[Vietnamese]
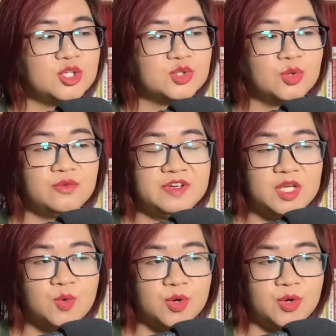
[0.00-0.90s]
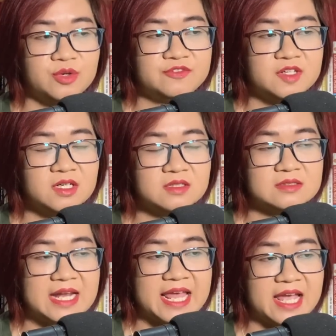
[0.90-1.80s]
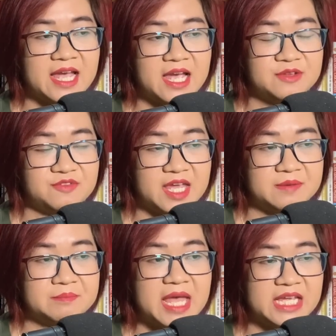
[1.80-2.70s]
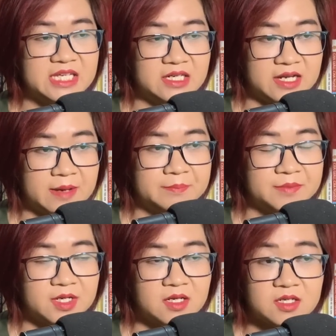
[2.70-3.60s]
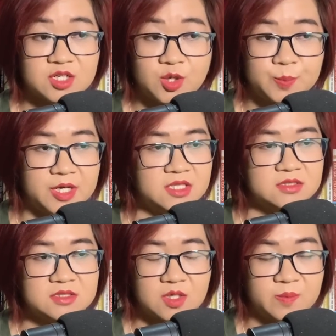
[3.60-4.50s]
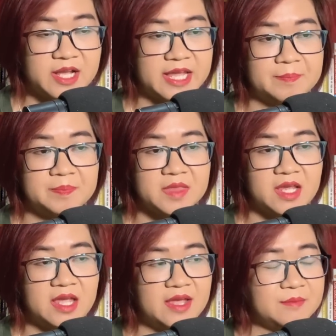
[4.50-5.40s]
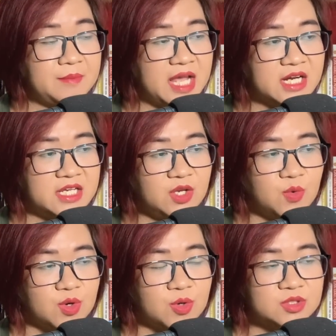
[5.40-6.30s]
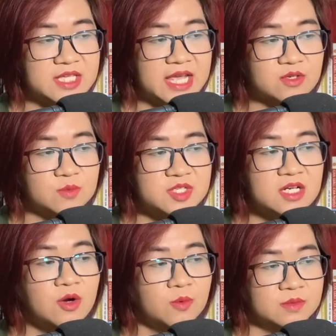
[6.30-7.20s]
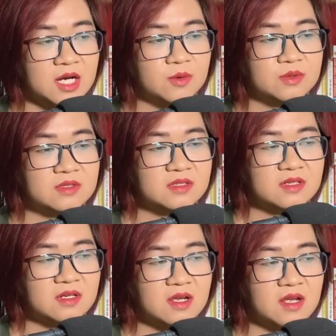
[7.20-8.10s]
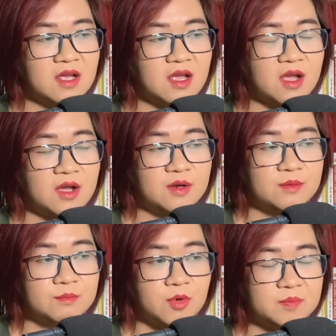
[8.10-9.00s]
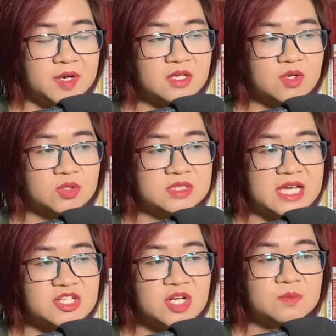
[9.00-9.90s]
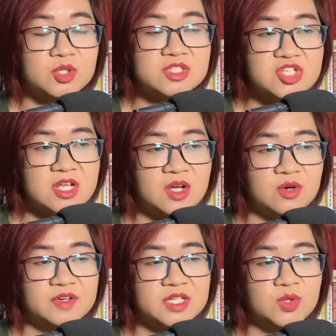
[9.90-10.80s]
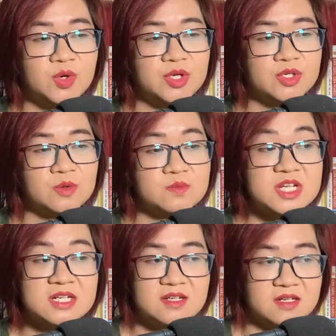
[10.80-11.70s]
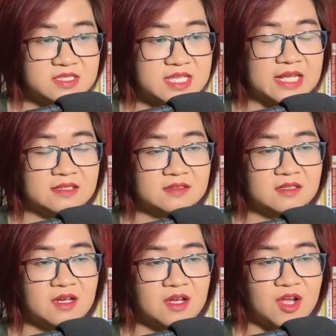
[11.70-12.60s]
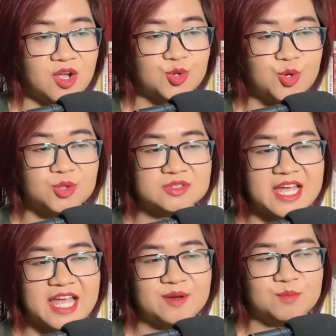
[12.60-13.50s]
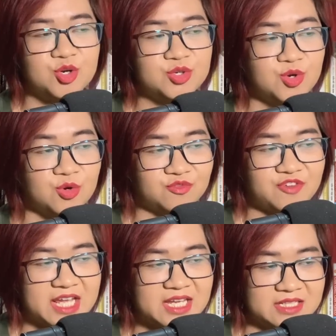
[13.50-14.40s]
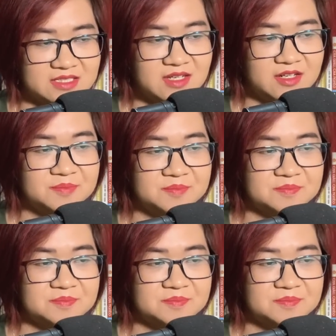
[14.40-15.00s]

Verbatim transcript: Tu vi của đối phương là 2 vạn 3.000 năm, không hơn không kém. Ma khí của cô ta cũng rất hùng hậu. Mục đích cô ta rất muốn chiến đấu với tôi cũng rất đơn giản. Cô ta muốn đột phá cảnh giới.